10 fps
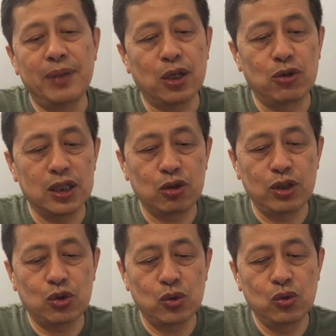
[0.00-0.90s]
美国人
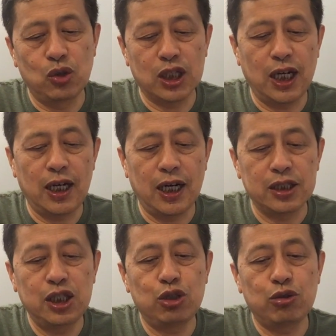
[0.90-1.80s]
对中国的
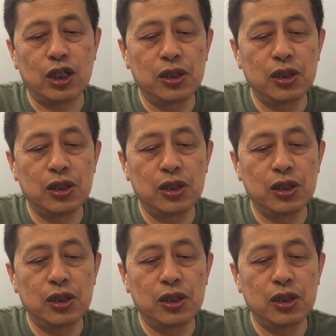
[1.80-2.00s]
继续